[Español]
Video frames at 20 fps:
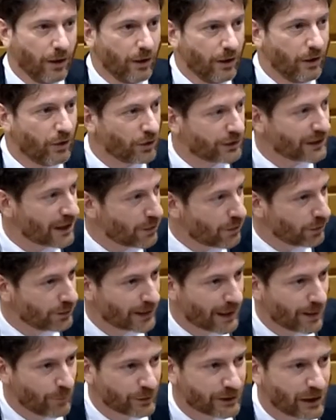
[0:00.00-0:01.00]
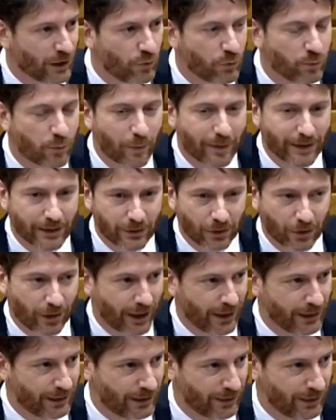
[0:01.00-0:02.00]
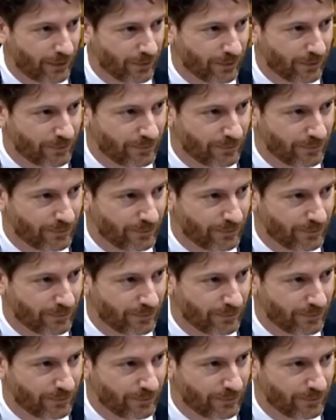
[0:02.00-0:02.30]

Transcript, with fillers: Nos encontramos en un momento crítico.